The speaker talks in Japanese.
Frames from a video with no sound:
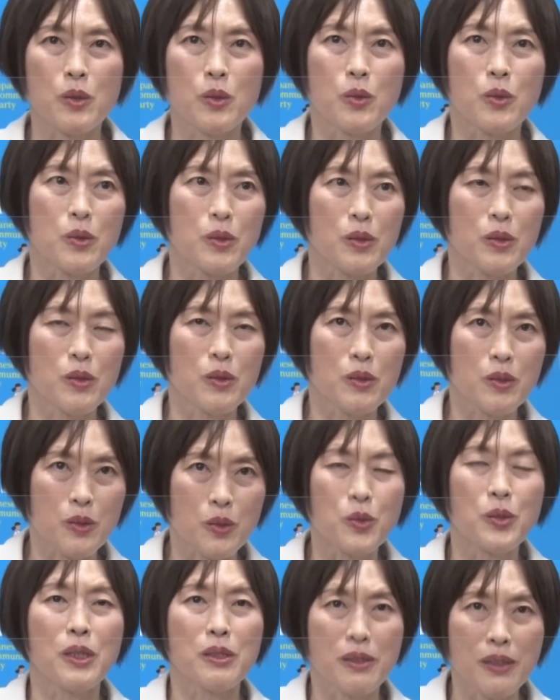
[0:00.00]
給食とか
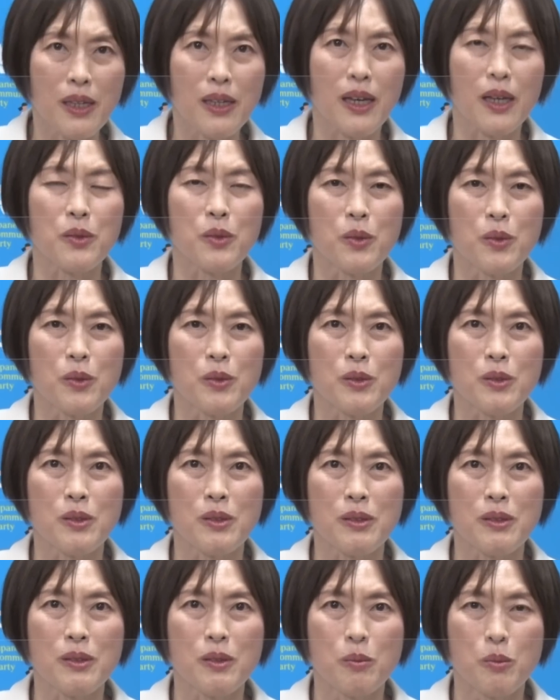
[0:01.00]
そうですねあの
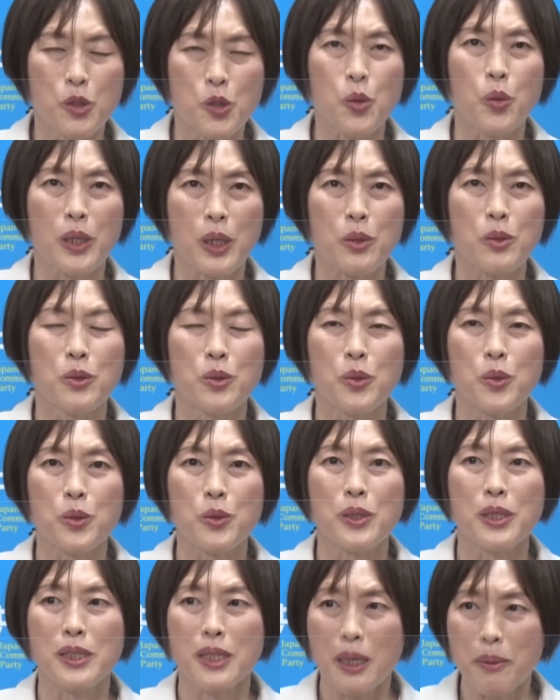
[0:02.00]
無償化というこ
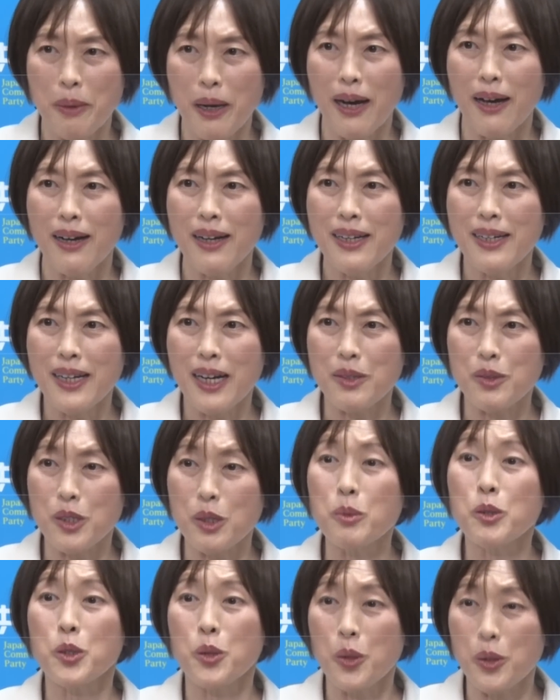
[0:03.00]
とで言えばあの義
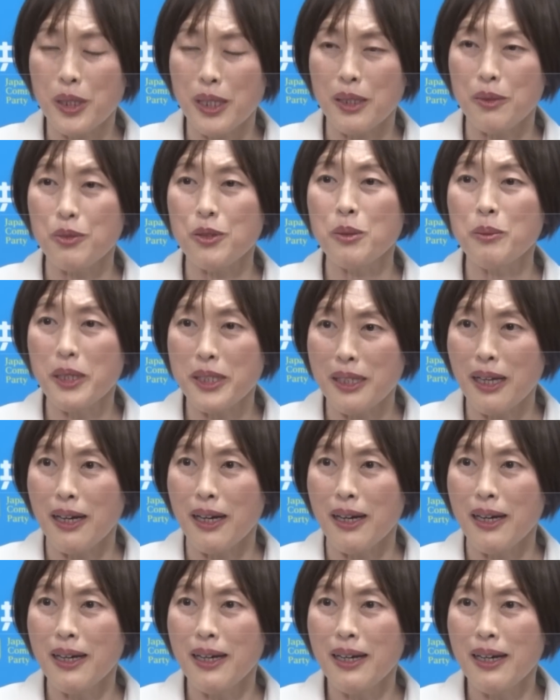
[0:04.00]
務教育から含め
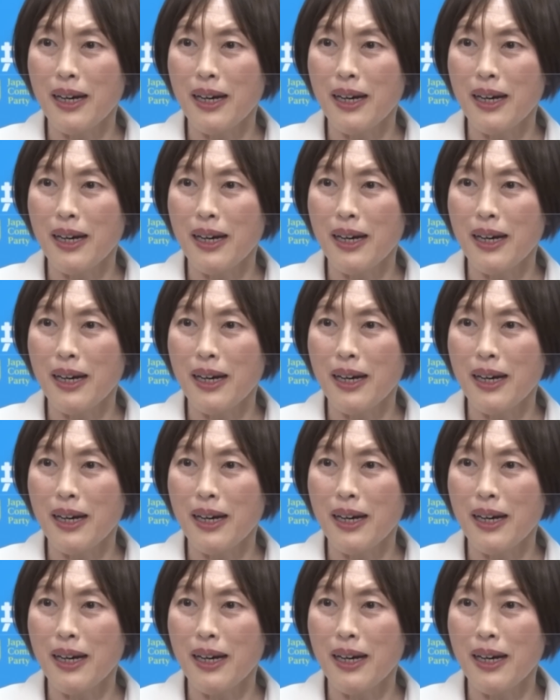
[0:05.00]
た